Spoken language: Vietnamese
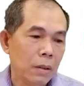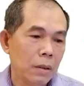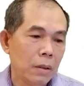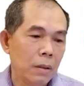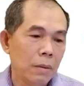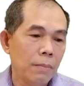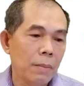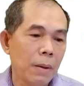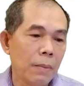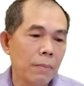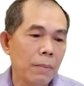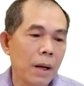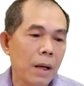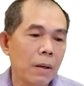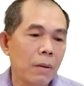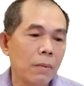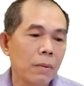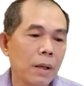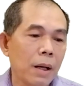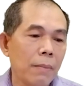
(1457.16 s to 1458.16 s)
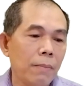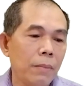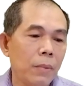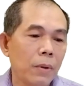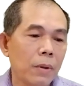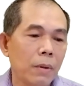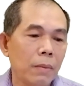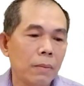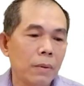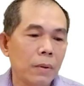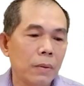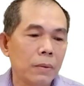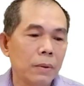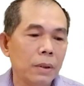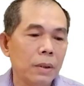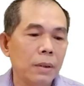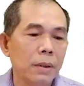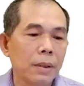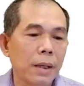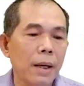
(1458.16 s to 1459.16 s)
rồi mật mã cung cấp một công cụ
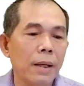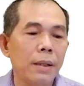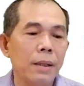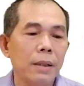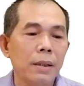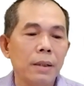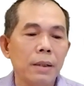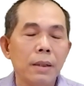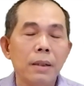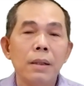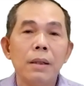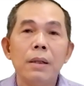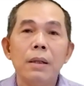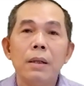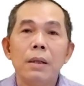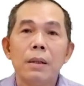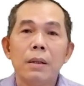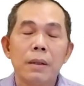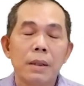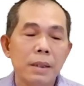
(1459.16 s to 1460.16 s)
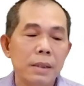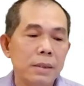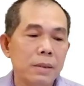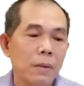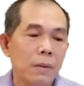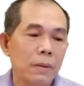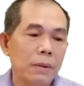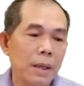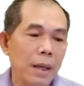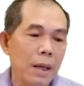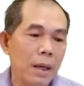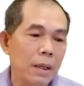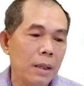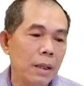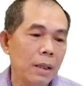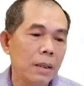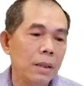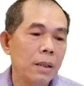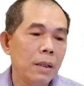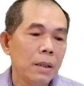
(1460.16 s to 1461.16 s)
tin cậy rồi cái sổ thẻ
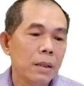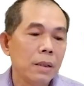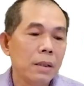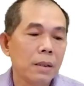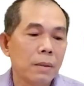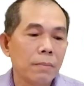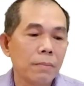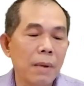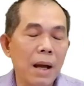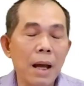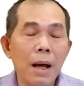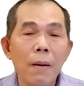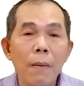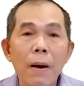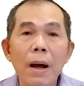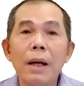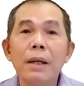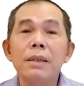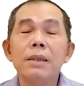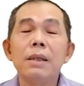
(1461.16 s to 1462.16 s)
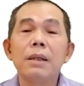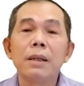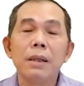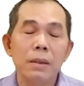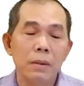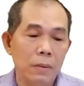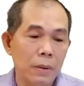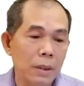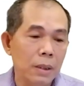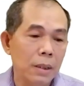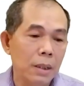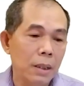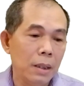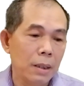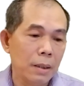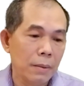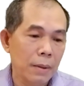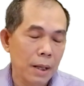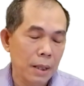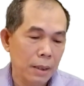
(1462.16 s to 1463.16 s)
này được mã hóa trước khi truyền
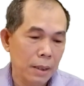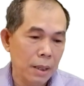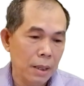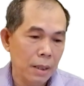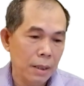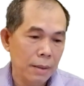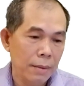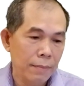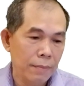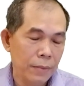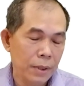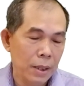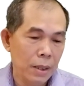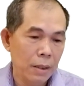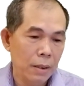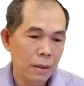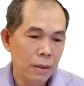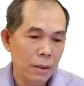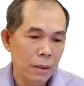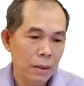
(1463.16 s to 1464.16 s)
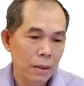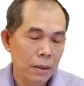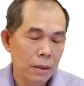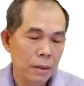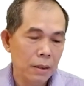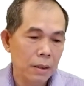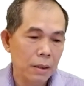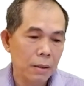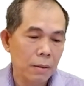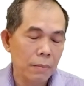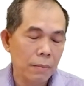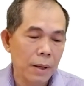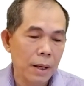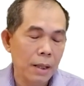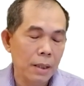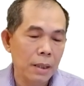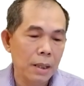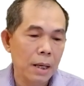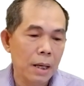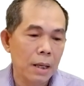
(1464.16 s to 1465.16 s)
đi các bạn nhé nhé chứ không
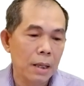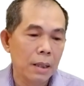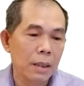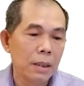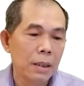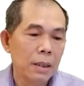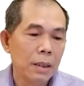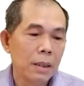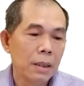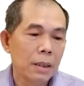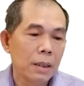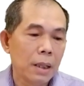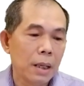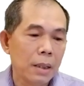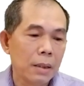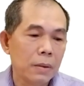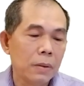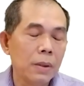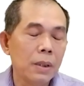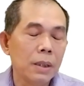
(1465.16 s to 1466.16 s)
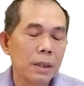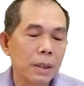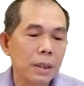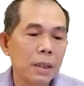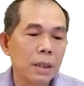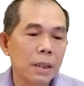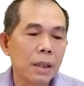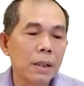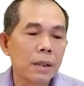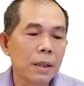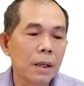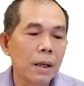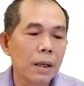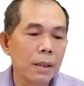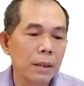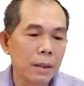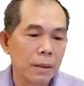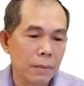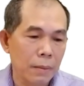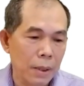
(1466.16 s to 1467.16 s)
phải là là truyền đi khơi
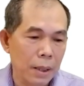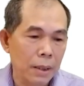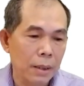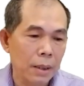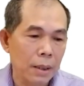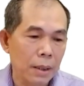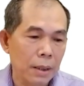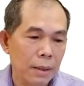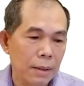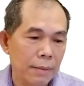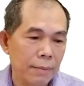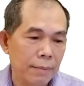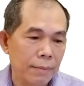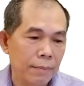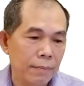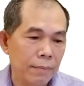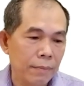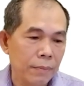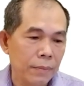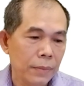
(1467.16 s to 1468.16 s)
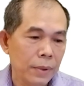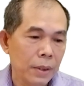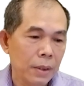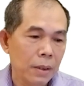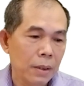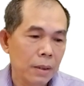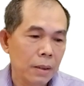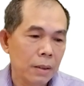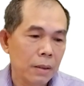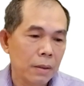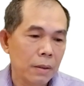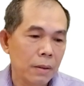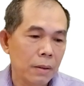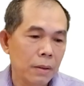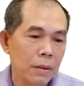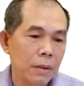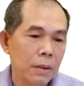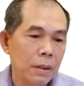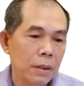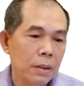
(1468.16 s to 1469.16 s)
khơi đâu các bạn nhé
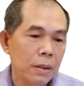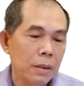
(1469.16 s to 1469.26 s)
rồi